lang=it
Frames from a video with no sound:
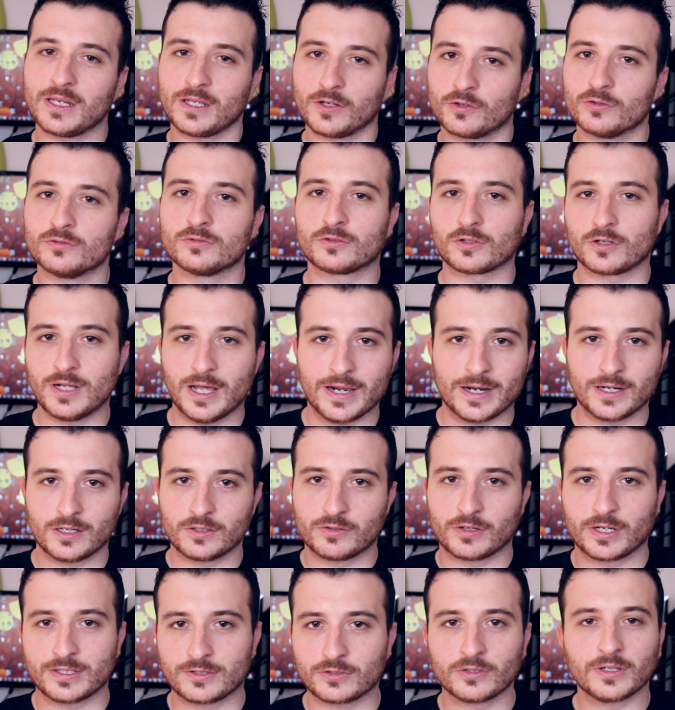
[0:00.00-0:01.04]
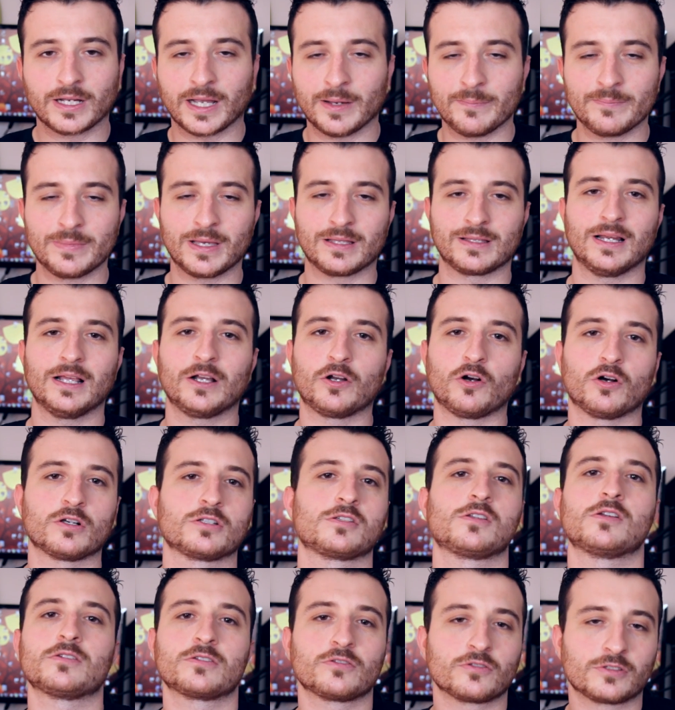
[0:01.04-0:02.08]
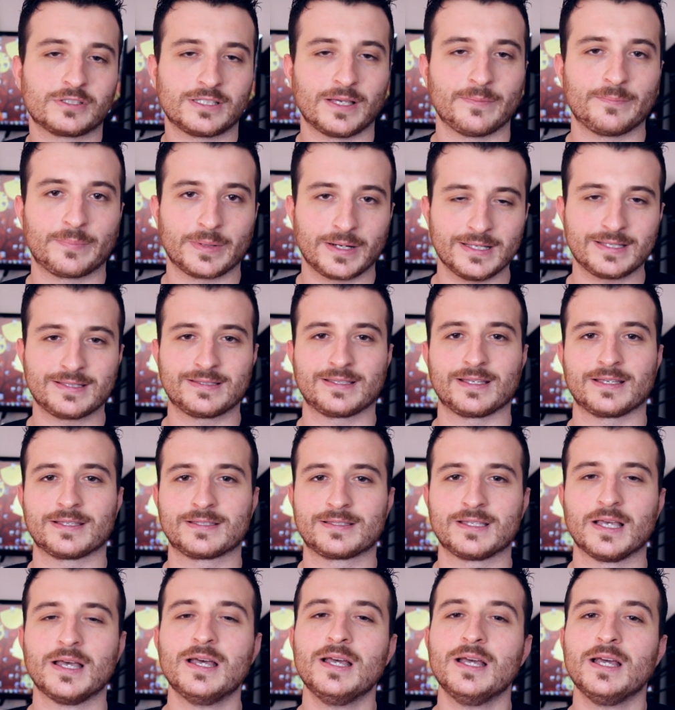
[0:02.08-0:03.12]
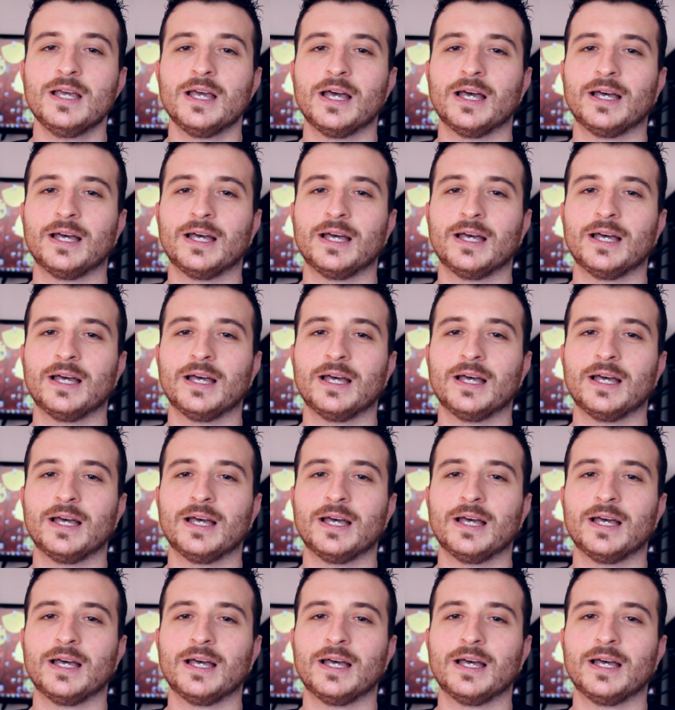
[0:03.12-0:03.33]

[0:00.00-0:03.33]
ricontrollare ancora se sono cambiate le cose, no, sono sempre le stesse.